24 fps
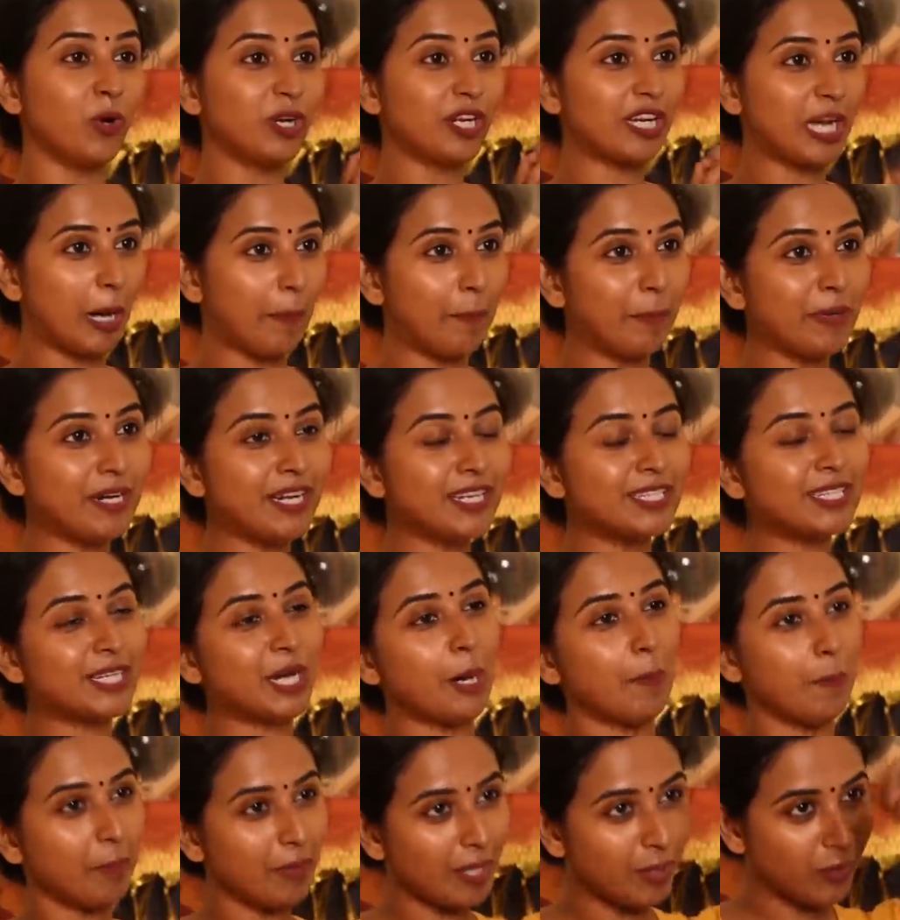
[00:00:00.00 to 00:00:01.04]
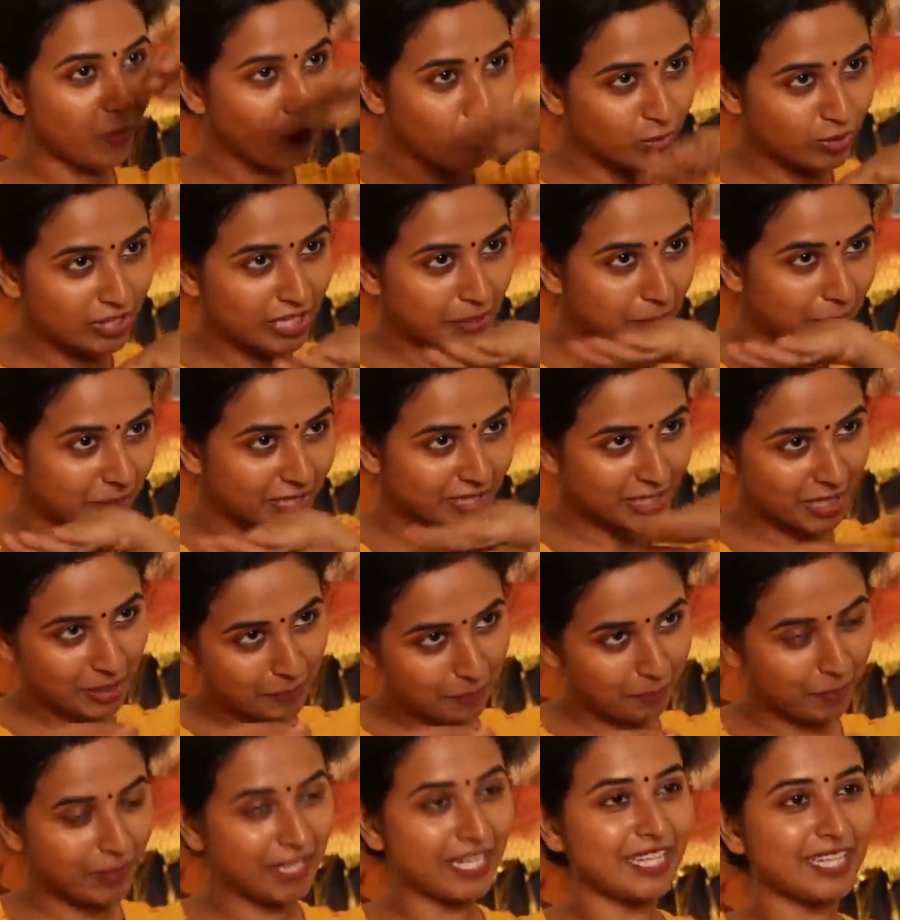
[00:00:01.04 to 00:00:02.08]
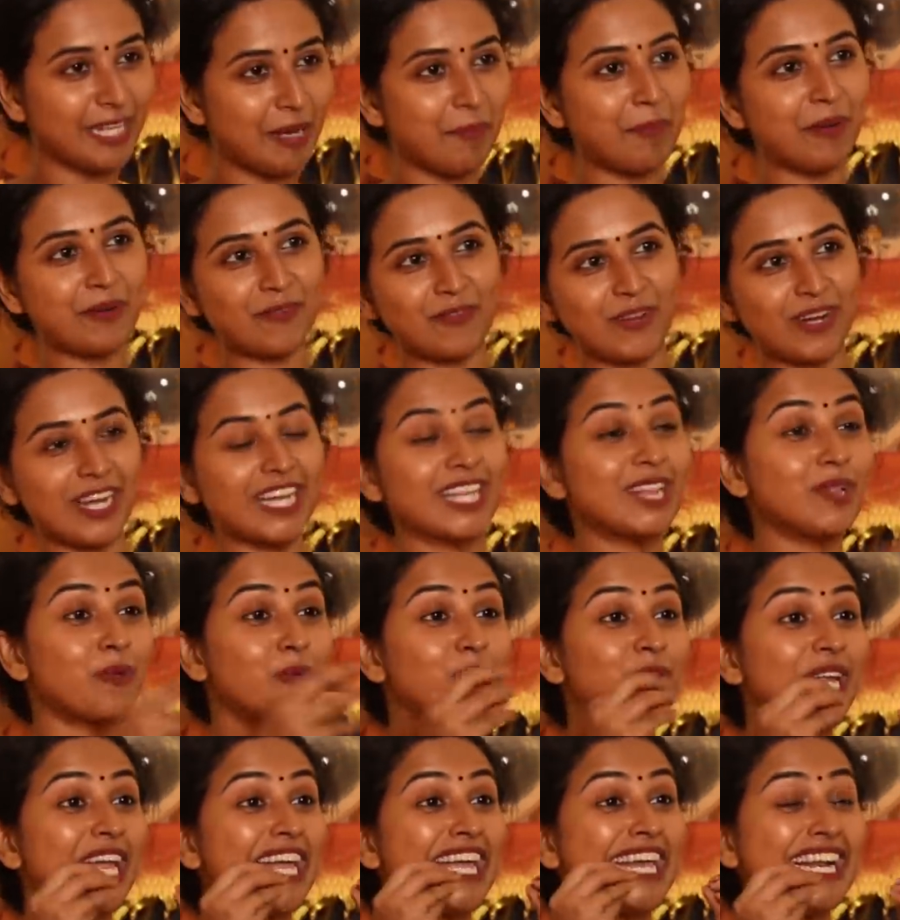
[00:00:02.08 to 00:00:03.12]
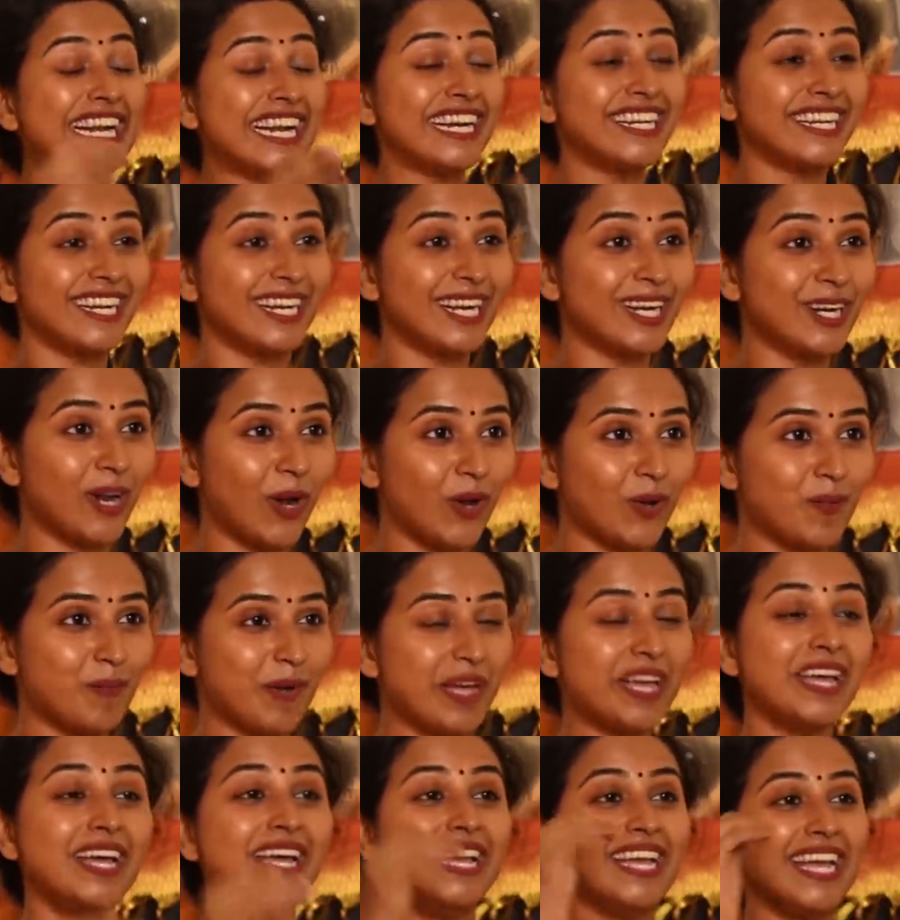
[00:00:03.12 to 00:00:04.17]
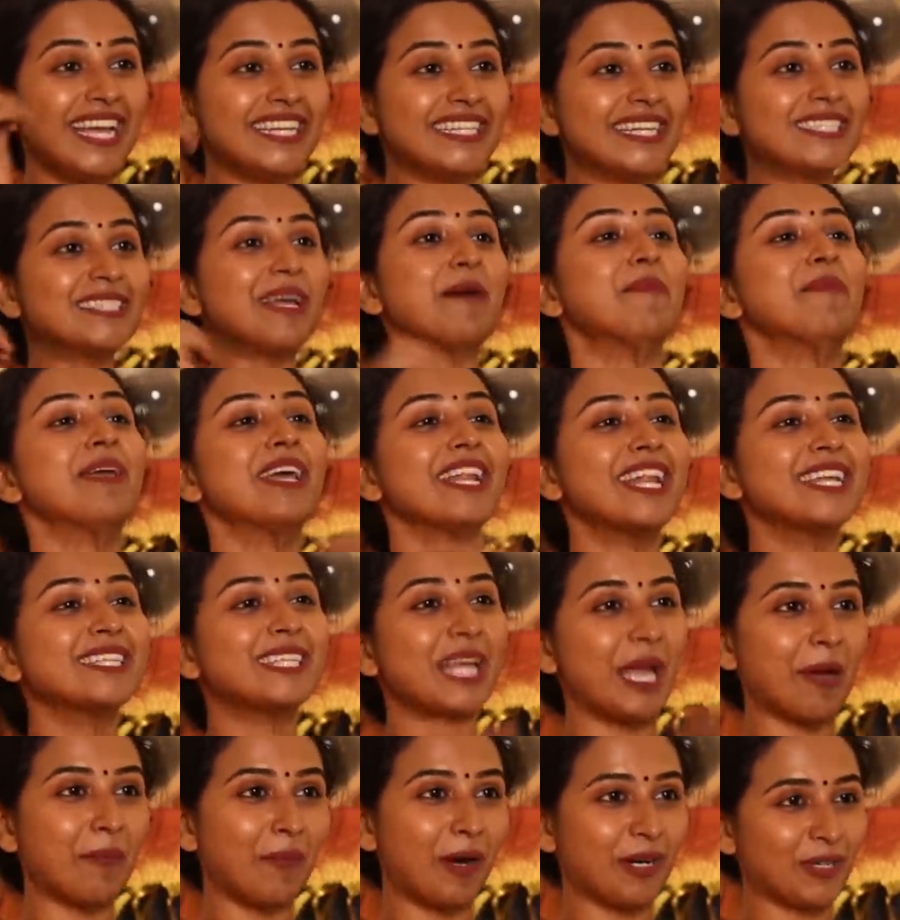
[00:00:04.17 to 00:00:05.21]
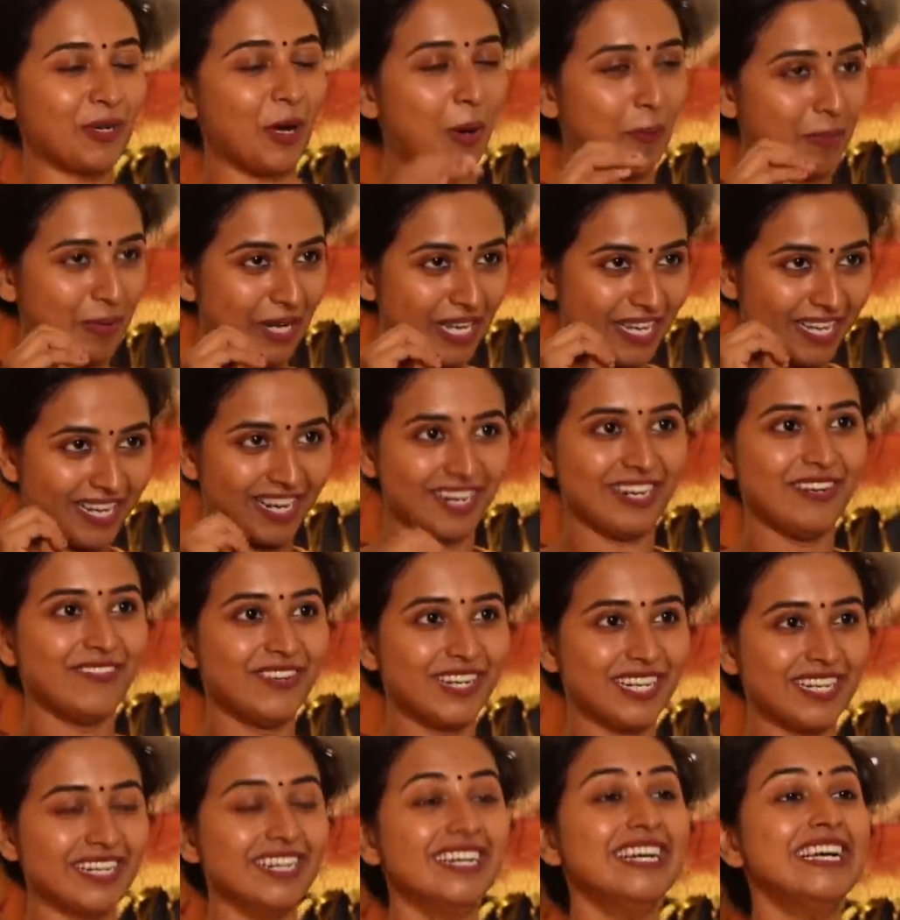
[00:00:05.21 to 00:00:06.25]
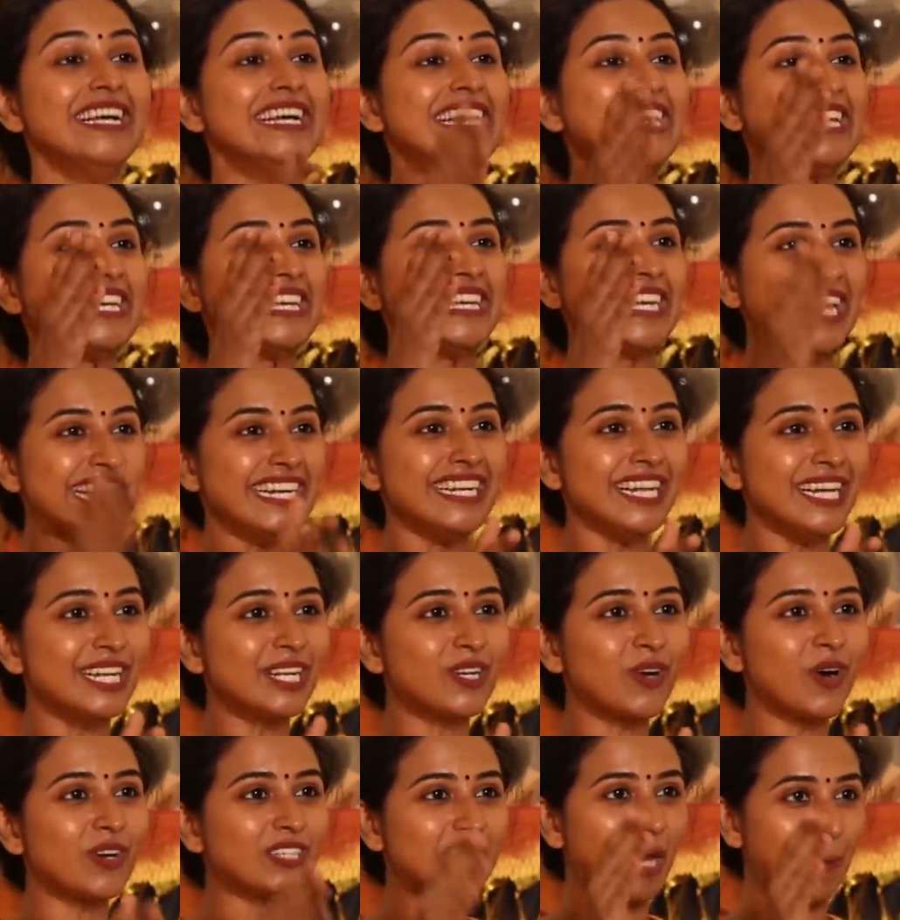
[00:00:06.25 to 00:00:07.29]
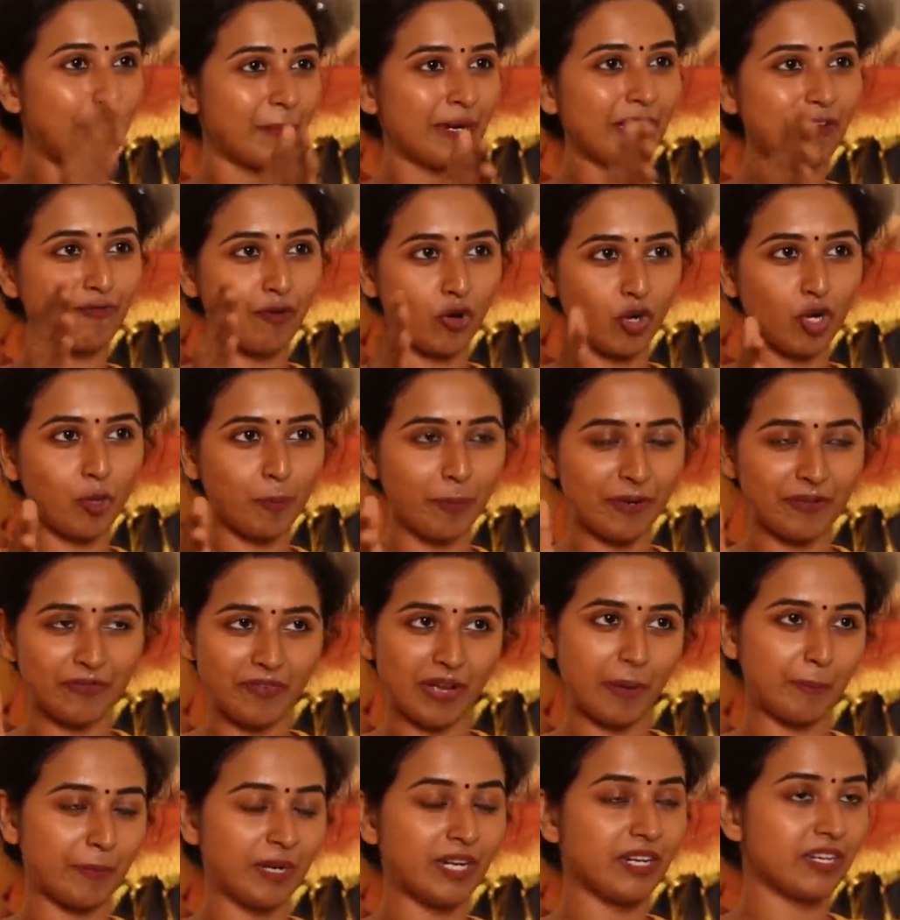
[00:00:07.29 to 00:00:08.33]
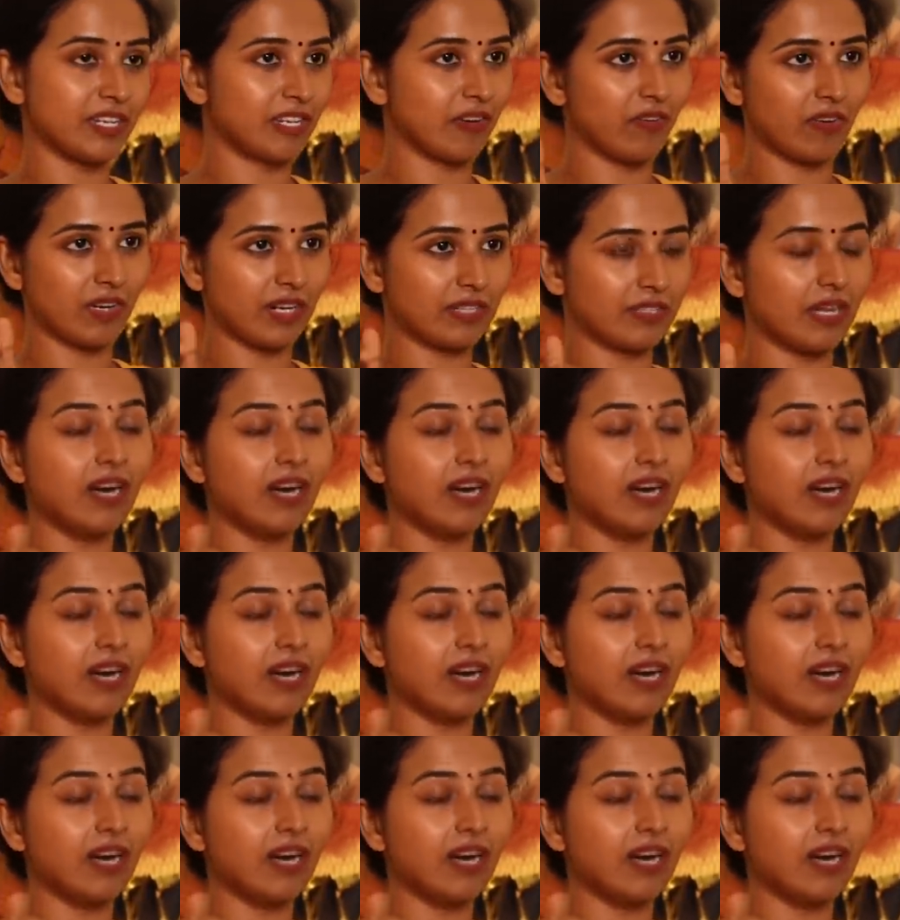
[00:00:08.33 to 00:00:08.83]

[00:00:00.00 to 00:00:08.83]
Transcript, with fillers: ஒரு கப்புனா அந்த கப்புல ஊத்தி மெஷர் பண்ணி தான் பண்ணுவாங்க இதுல ஒரு இன்கிரீடியன்ட் இல்லைனாலுமே இந்த சமையலே செய்ய மாட்டோம் அப்படிங்கிற அளவுக்கு என்ன இருக்கோ அதை அப்படியே ஃபாலோ பண்ணுவேன் அப்படின்னு இருக்கவங்கள